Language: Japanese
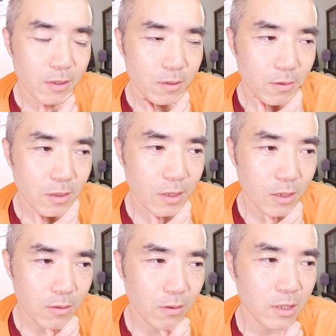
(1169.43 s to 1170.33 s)
それで
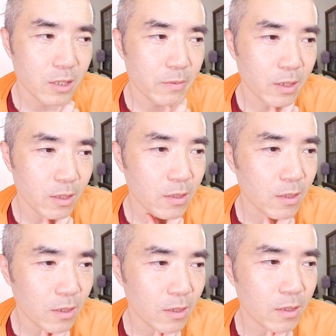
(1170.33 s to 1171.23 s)
やるのが一番いい
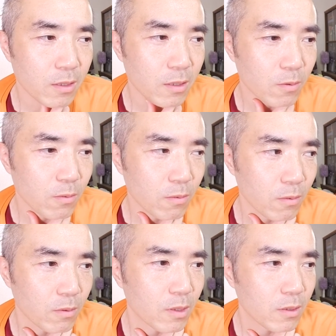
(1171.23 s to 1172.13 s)
なってとこ
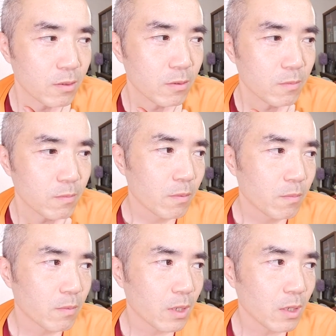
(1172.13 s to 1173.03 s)
ろです。
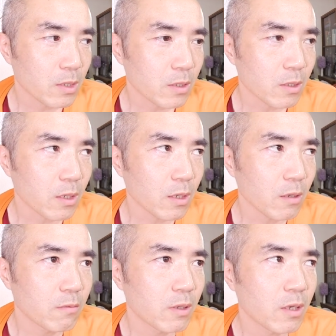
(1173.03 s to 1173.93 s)
明日
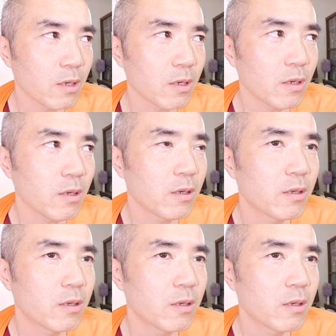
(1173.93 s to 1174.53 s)
は、